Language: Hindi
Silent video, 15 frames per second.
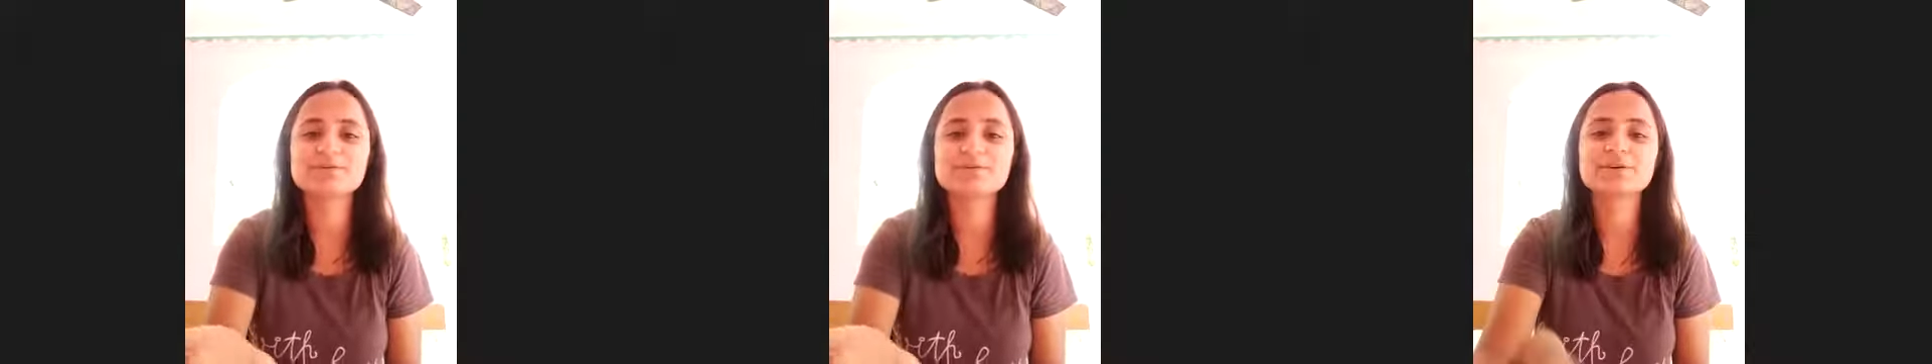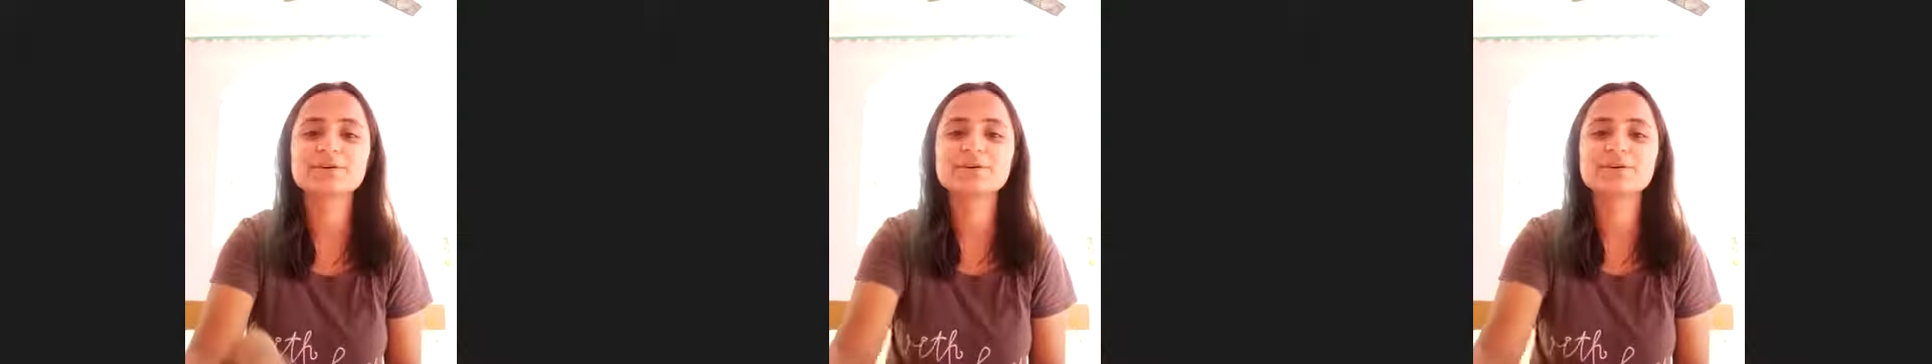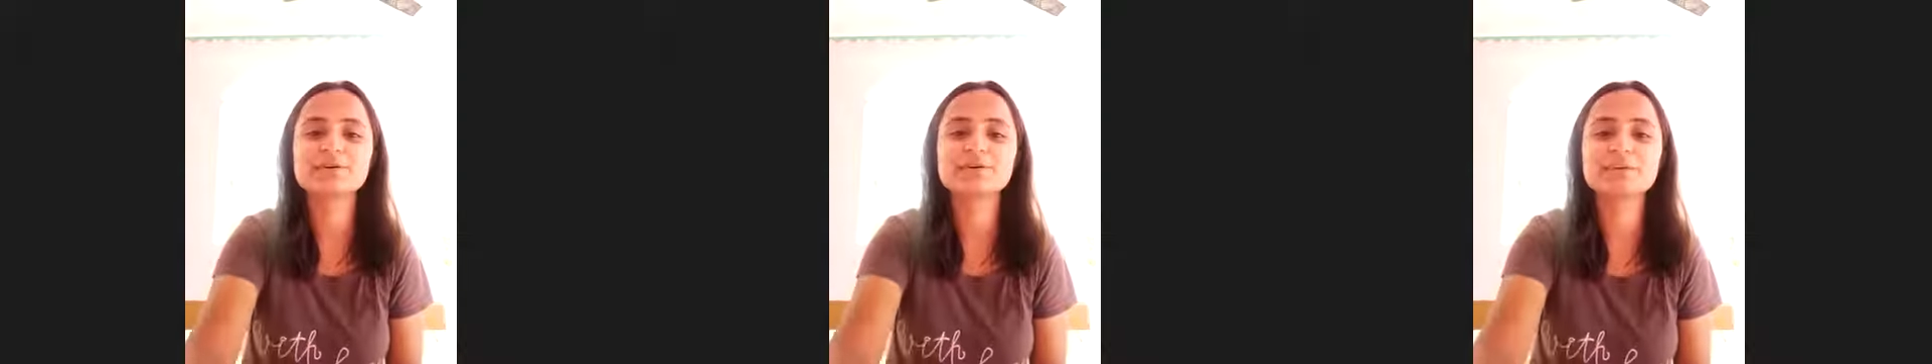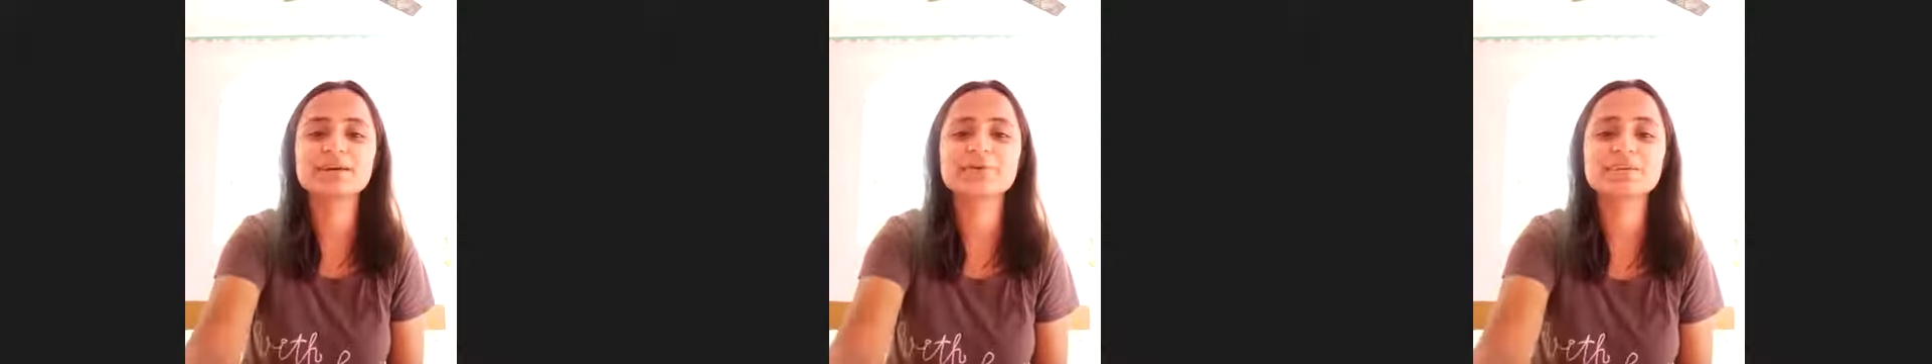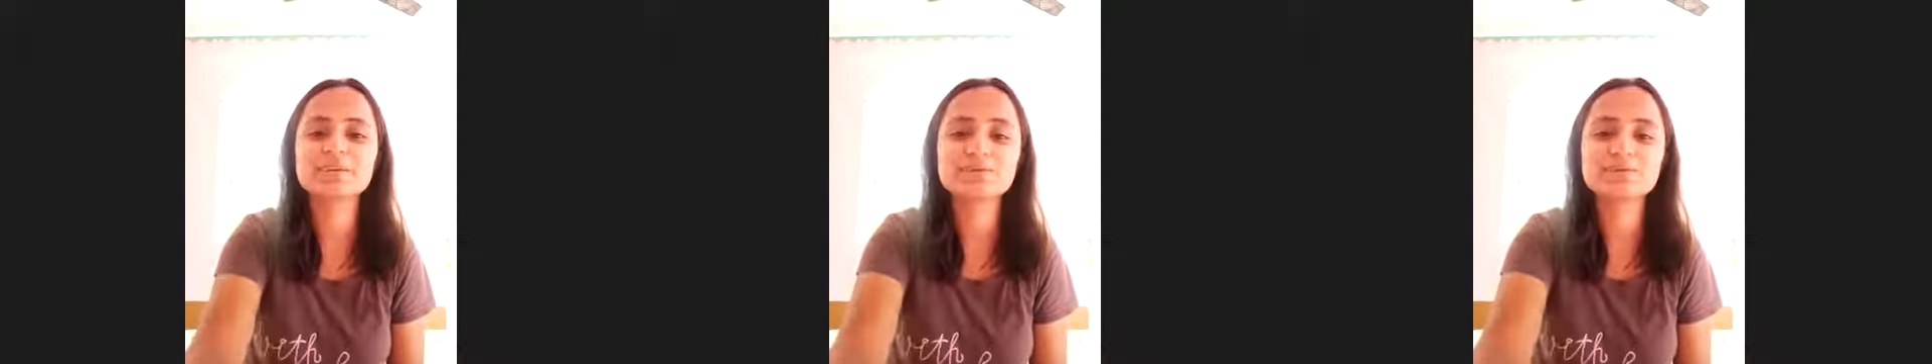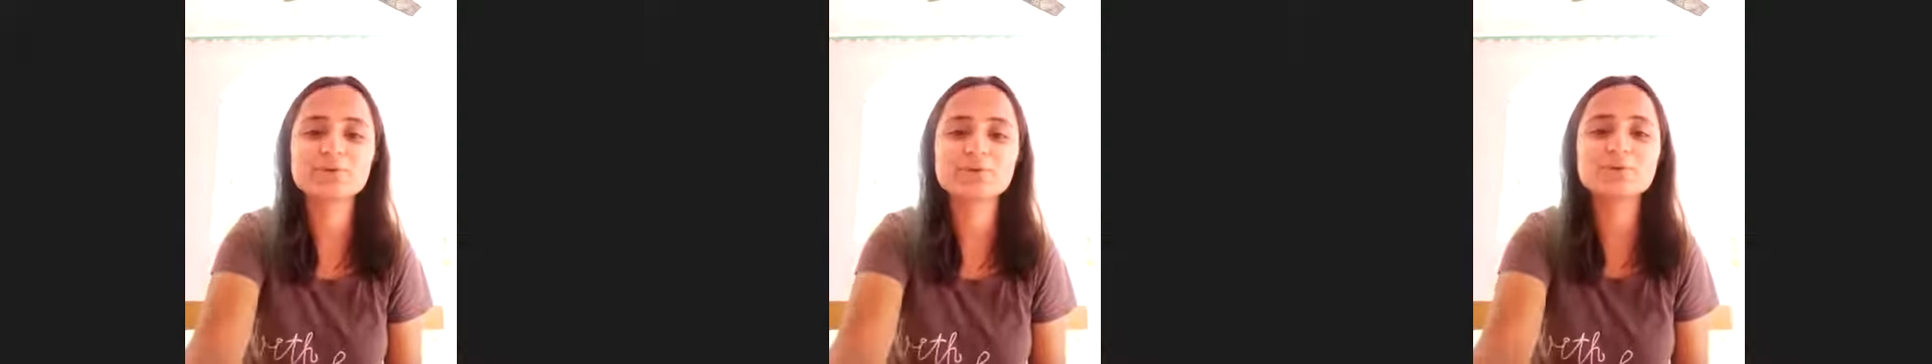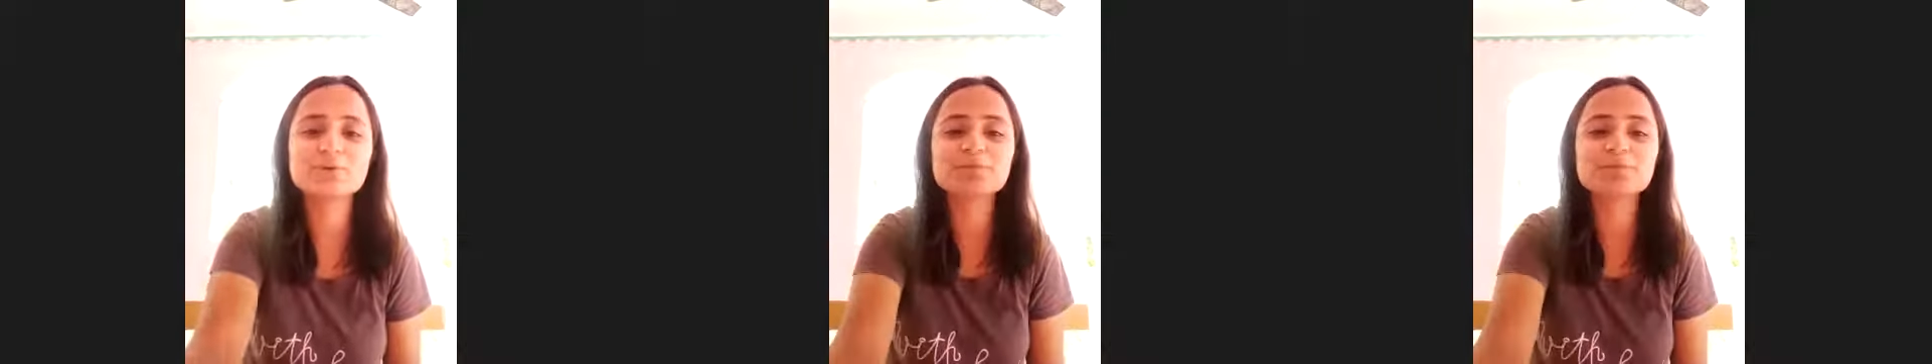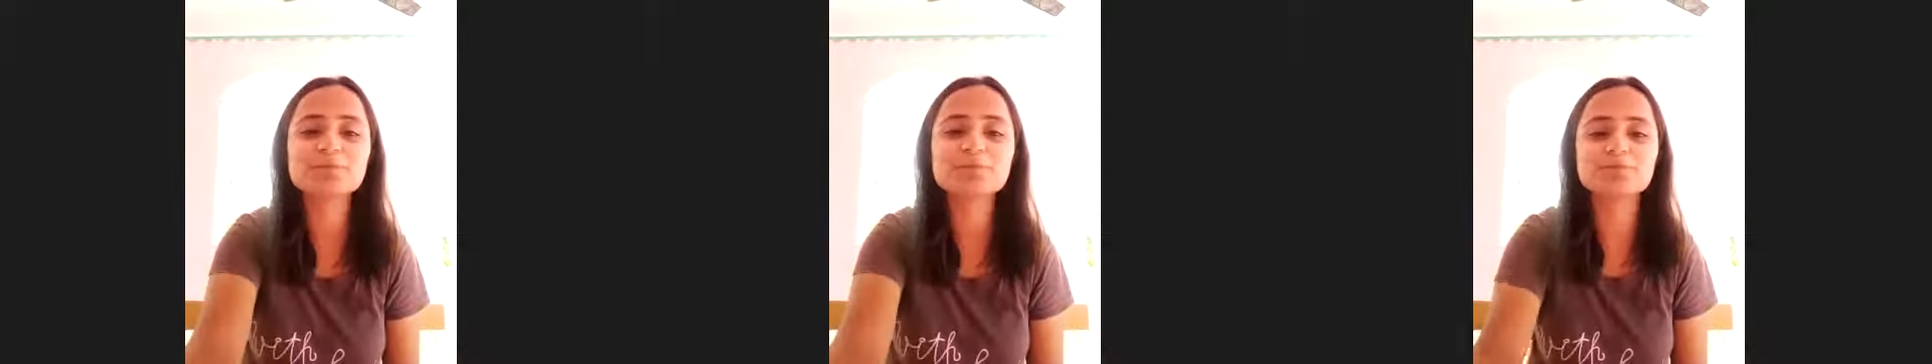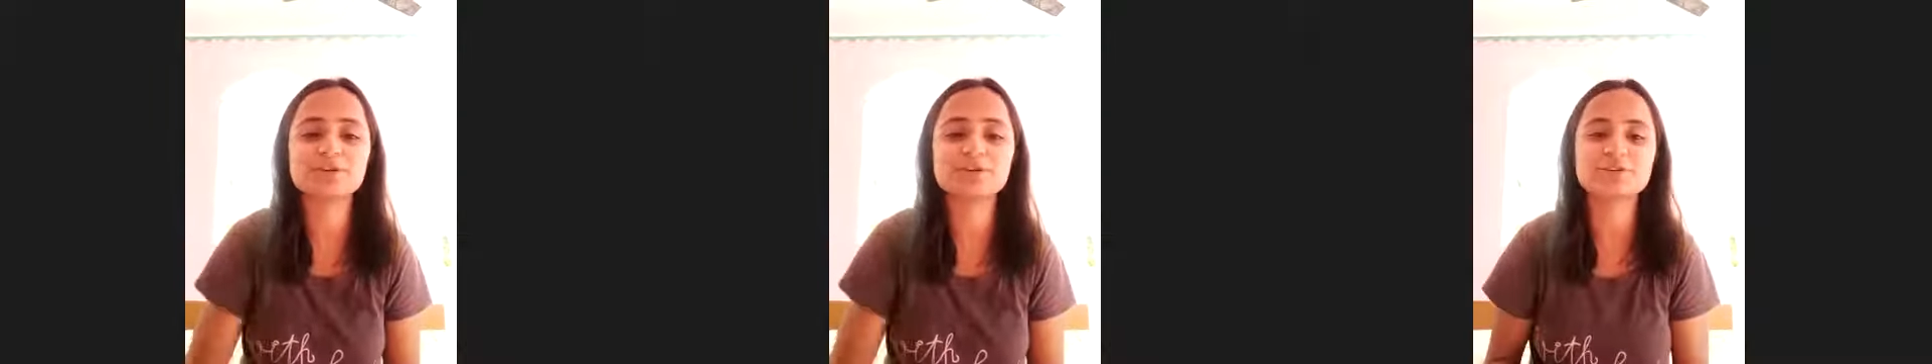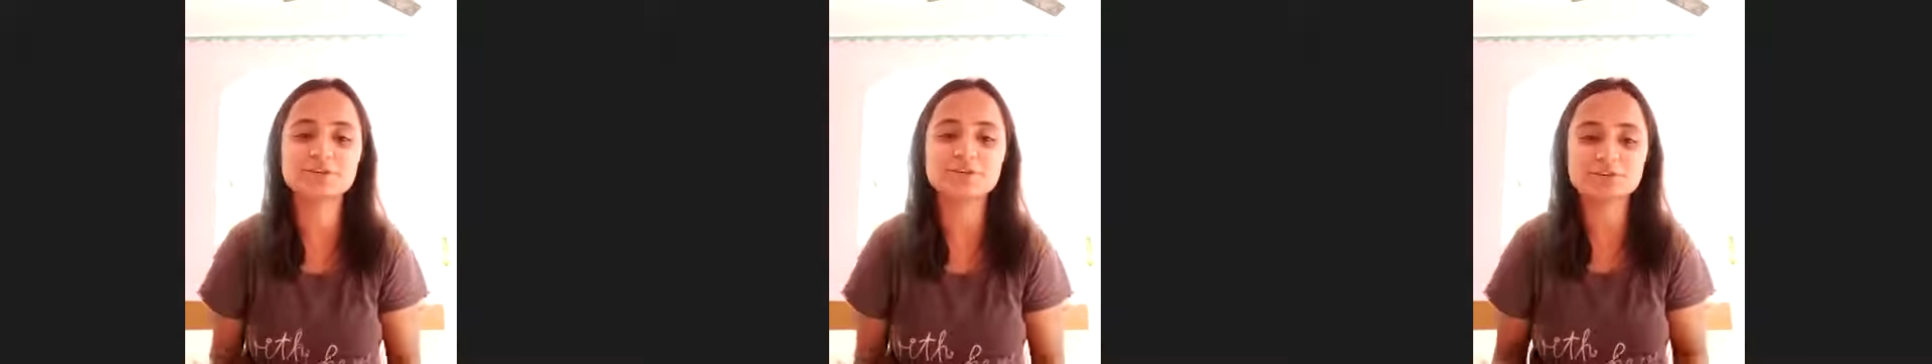मतलब ग्रुप
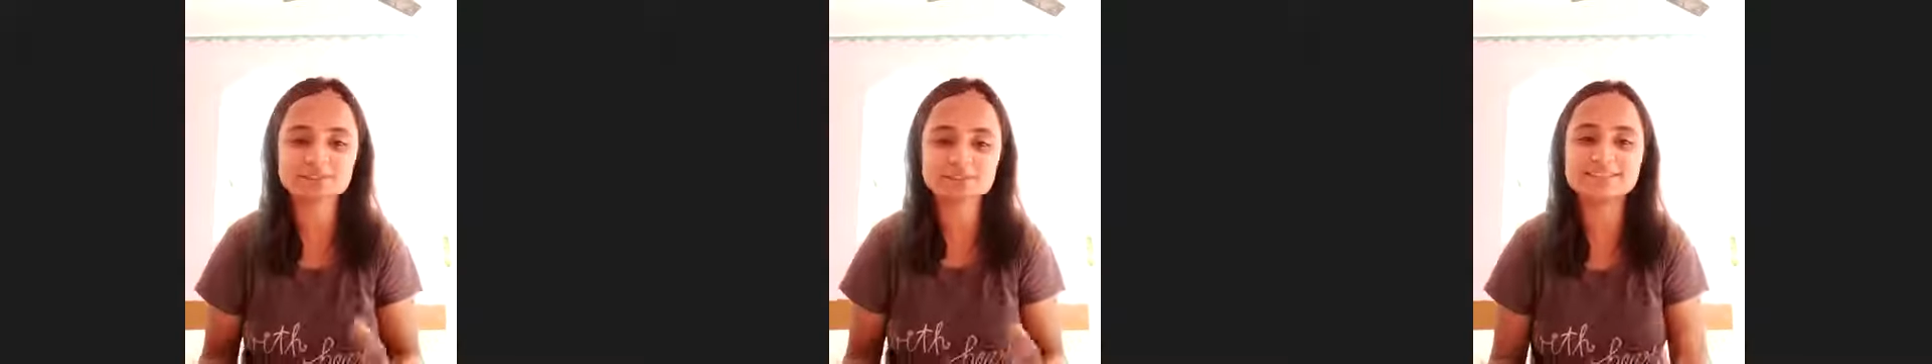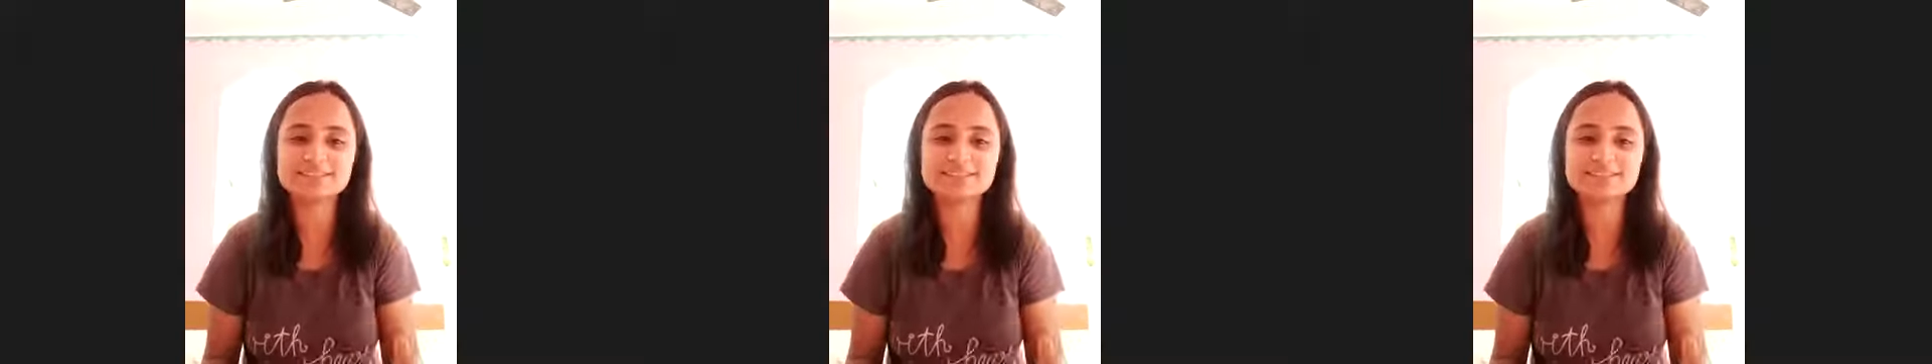ज्योति जी